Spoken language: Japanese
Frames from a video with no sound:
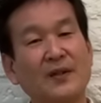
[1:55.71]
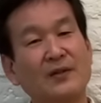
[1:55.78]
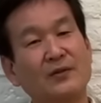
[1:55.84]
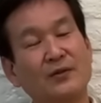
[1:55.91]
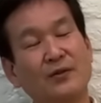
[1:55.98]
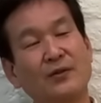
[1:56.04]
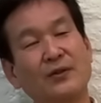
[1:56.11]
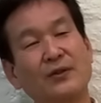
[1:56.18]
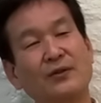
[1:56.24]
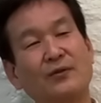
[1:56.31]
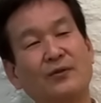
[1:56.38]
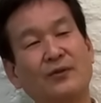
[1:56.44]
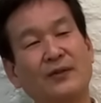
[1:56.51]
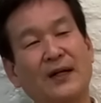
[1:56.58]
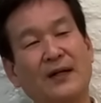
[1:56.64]
その日に
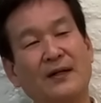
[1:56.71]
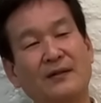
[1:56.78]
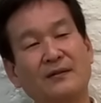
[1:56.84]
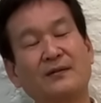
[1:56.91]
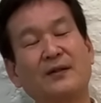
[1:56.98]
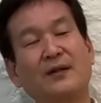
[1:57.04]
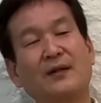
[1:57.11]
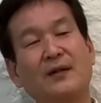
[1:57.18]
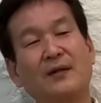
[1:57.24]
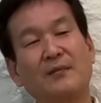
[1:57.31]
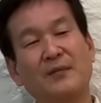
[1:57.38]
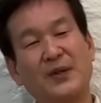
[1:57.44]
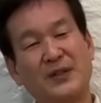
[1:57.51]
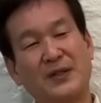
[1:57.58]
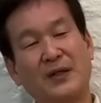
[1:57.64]
行われる
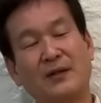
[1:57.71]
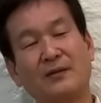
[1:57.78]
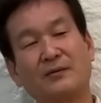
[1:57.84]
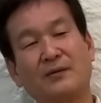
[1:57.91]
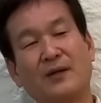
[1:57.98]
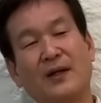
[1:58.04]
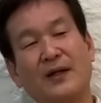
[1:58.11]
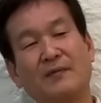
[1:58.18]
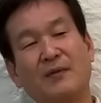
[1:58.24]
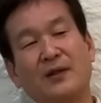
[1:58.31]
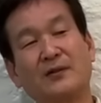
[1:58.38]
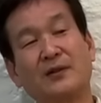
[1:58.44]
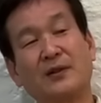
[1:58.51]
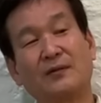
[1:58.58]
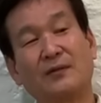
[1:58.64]
メジャーリーグの開
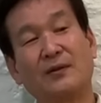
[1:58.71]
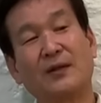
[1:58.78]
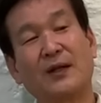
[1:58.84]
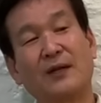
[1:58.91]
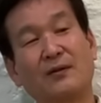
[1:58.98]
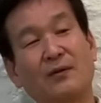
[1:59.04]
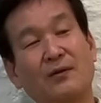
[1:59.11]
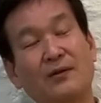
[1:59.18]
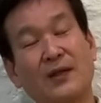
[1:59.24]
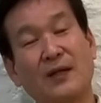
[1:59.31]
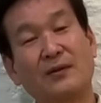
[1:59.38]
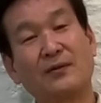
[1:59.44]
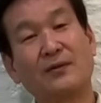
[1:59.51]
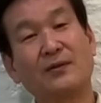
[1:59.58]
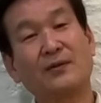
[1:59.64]
幕戦を韓国
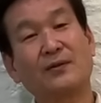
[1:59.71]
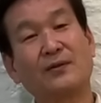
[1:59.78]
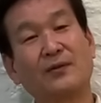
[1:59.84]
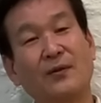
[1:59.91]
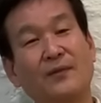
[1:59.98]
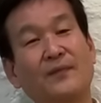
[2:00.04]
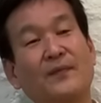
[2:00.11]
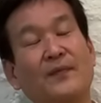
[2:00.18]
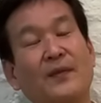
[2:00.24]
大統領と、